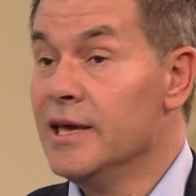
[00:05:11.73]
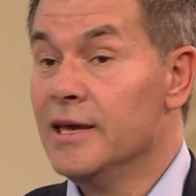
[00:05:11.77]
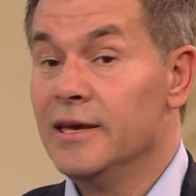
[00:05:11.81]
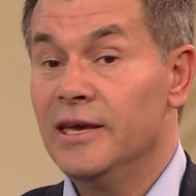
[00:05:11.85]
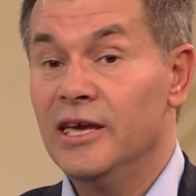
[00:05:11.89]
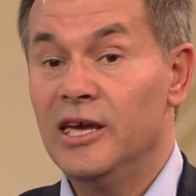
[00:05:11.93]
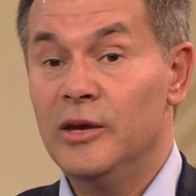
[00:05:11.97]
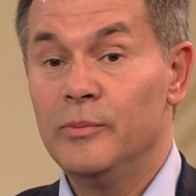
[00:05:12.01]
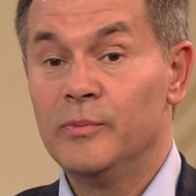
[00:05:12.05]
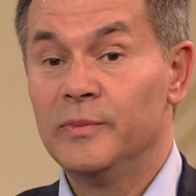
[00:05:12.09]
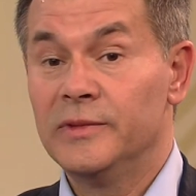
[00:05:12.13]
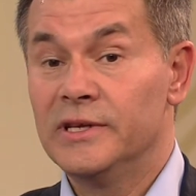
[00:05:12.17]

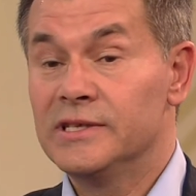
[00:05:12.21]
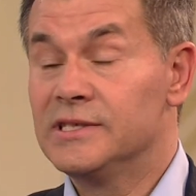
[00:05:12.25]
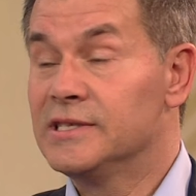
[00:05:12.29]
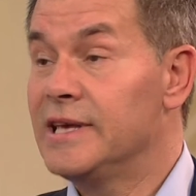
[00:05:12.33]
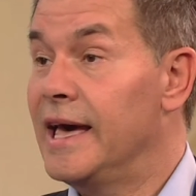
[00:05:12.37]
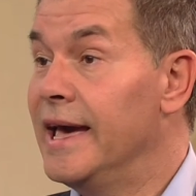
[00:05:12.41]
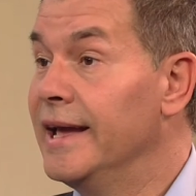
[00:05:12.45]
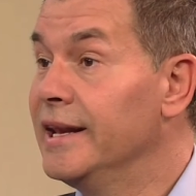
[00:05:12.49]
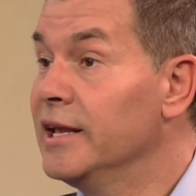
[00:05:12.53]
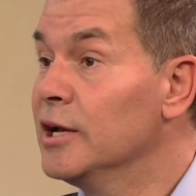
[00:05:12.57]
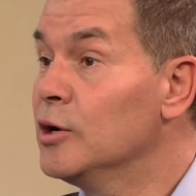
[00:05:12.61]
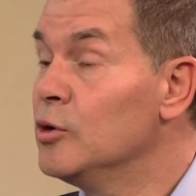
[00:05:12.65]
eben, dass
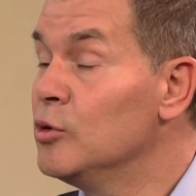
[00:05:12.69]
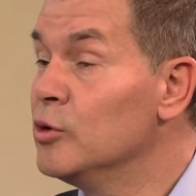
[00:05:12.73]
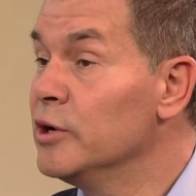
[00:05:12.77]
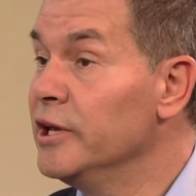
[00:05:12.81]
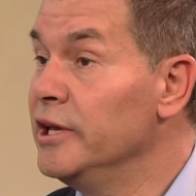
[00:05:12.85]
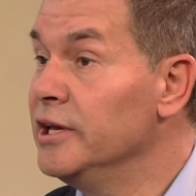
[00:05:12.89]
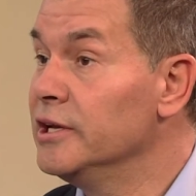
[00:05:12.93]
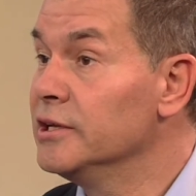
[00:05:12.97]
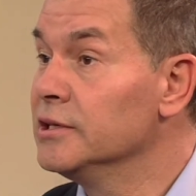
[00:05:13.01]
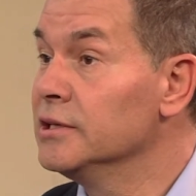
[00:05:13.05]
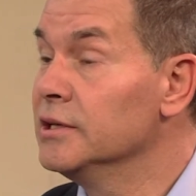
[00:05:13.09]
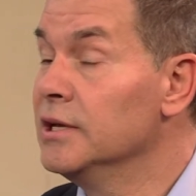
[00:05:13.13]
seine
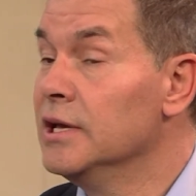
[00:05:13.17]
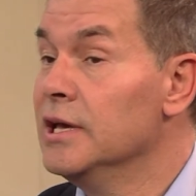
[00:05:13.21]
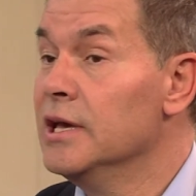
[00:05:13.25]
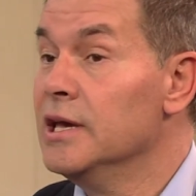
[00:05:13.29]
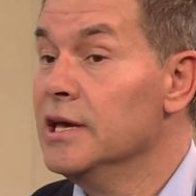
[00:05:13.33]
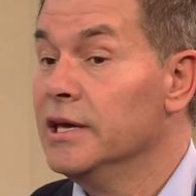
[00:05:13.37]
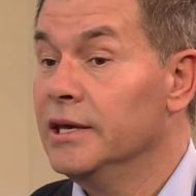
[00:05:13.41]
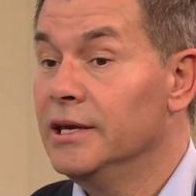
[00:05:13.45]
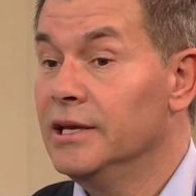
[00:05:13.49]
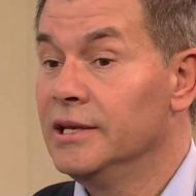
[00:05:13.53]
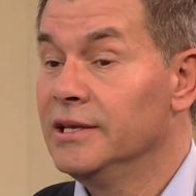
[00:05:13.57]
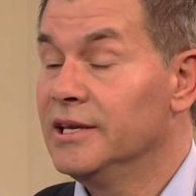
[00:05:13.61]
Kollegen
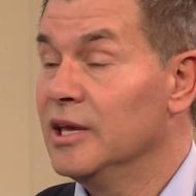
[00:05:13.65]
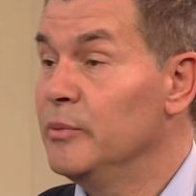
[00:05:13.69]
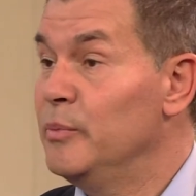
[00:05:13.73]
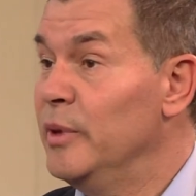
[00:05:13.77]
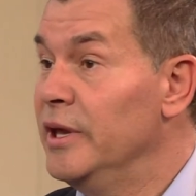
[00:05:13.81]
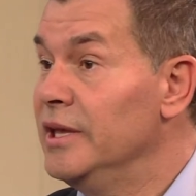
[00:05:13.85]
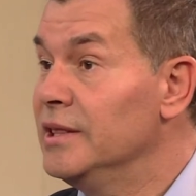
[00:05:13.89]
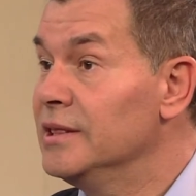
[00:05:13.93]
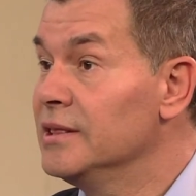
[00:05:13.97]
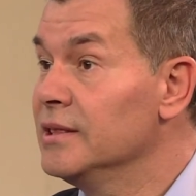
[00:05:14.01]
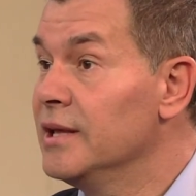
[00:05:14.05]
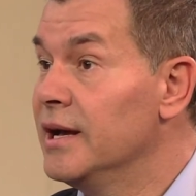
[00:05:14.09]
ihn
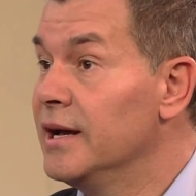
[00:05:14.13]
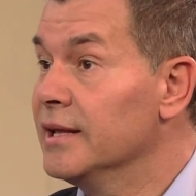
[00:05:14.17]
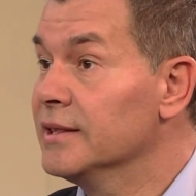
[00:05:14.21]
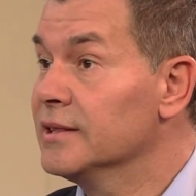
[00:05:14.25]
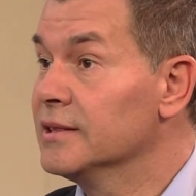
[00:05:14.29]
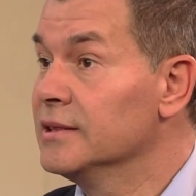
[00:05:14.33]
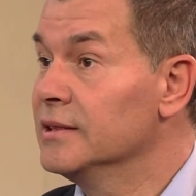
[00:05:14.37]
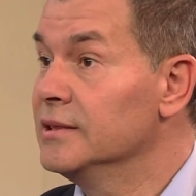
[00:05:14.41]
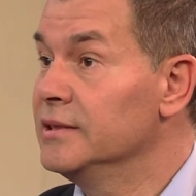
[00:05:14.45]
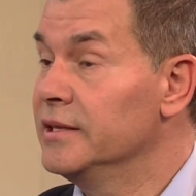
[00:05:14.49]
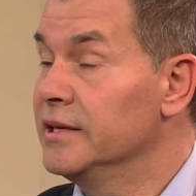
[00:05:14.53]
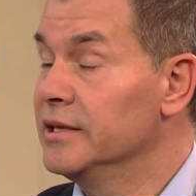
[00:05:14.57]
gebeten
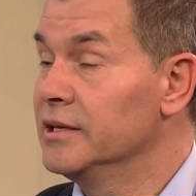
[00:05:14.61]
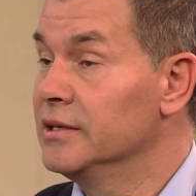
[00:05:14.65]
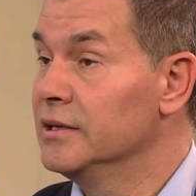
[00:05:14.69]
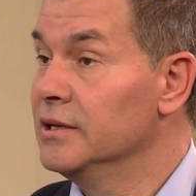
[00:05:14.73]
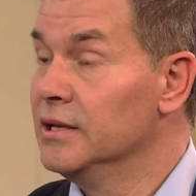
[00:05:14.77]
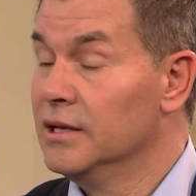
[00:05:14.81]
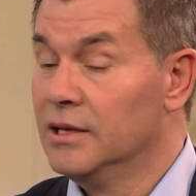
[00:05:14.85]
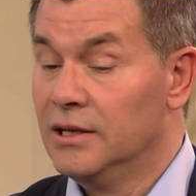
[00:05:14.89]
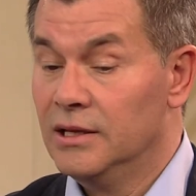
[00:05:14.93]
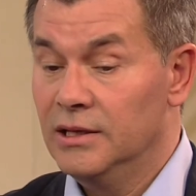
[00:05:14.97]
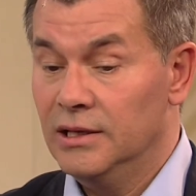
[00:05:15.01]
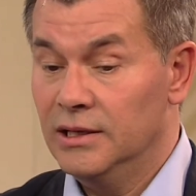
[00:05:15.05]
hatten, den
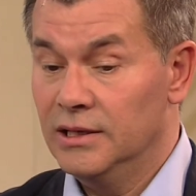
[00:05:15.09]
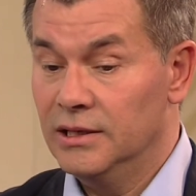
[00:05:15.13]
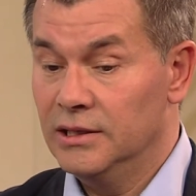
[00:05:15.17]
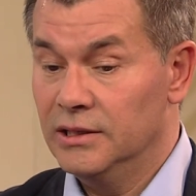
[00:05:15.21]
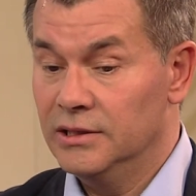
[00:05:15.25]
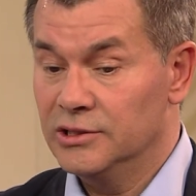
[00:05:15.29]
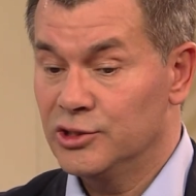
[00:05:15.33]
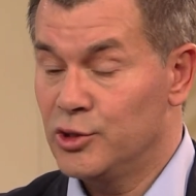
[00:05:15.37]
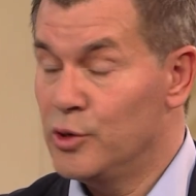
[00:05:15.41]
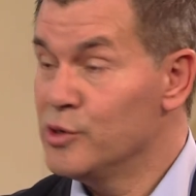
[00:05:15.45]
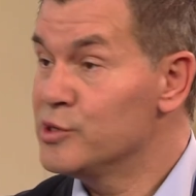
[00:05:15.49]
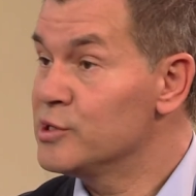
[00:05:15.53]

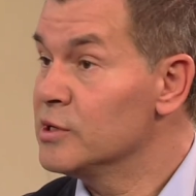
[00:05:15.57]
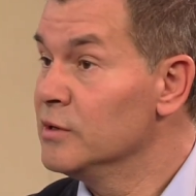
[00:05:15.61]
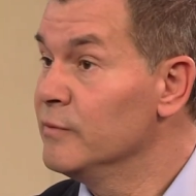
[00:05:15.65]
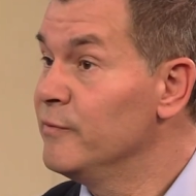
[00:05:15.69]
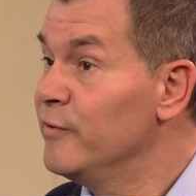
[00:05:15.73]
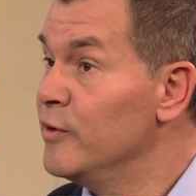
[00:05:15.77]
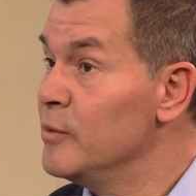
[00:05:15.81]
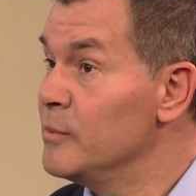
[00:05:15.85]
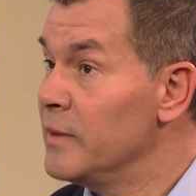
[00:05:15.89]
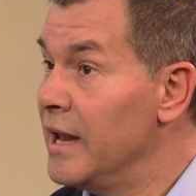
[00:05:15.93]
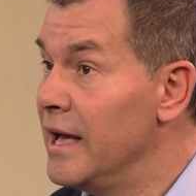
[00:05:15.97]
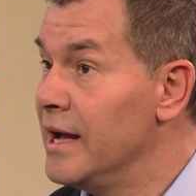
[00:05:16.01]
äh, Schlüssel
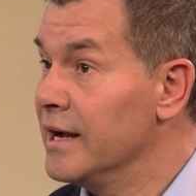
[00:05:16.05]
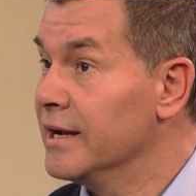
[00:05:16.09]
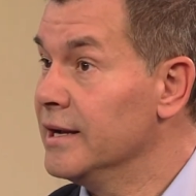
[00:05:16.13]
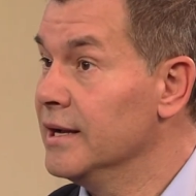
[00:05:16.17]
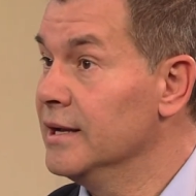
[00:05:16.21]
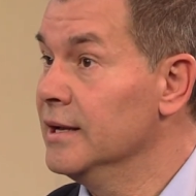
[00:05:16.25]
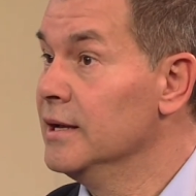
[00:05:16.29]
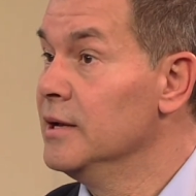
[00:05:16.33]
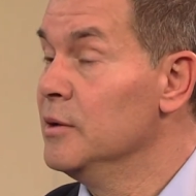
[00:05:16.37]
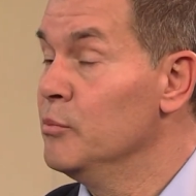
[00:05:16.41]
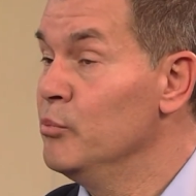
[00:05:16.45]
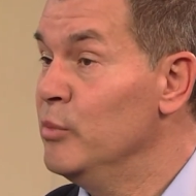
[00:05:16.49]
vom
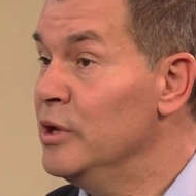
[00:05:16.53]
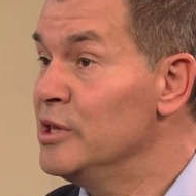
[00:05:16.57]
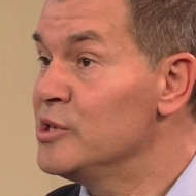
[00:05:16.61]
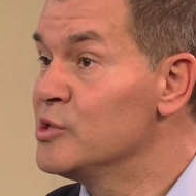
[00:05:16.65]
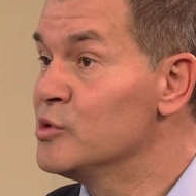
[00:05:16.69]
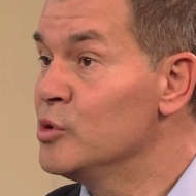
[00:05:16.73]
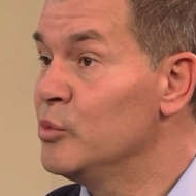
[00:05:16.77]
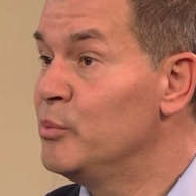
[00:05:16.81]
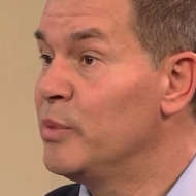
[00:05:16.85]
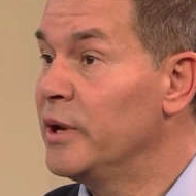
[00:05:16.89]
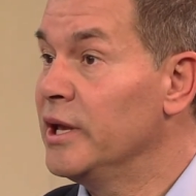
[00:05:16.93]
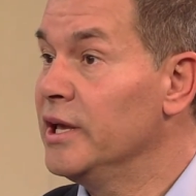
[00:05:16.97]
Lager
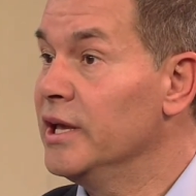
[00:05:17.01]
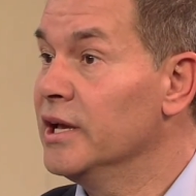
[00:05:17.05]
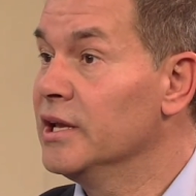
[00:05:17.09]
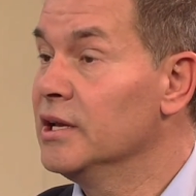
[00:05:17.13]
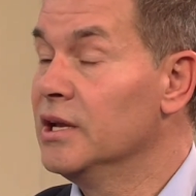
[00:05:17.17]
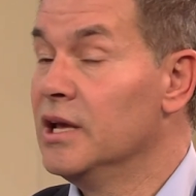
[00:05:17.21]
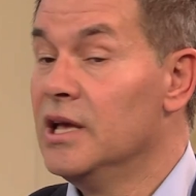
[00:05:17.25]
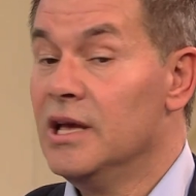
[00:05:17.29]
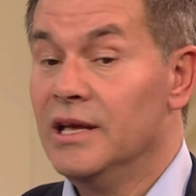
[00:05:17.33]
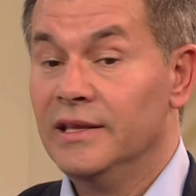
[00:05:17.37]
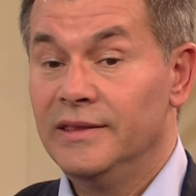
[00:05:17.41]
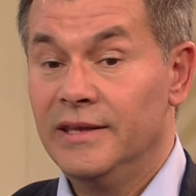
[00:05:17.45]
mitzubringen.